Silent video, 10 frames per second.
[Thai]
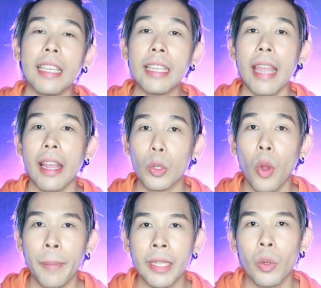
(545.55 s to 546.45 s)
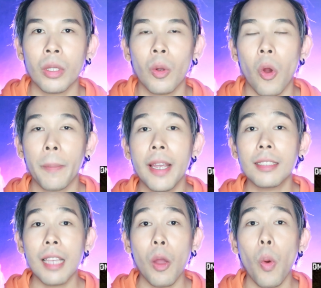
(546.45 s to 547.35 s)
ที่แต่งตัวเป็นตัวตลกเพื่อ
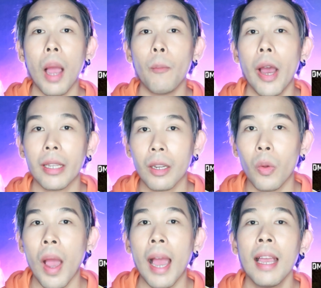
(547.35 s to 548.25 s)
สร้างความหวาดกลัว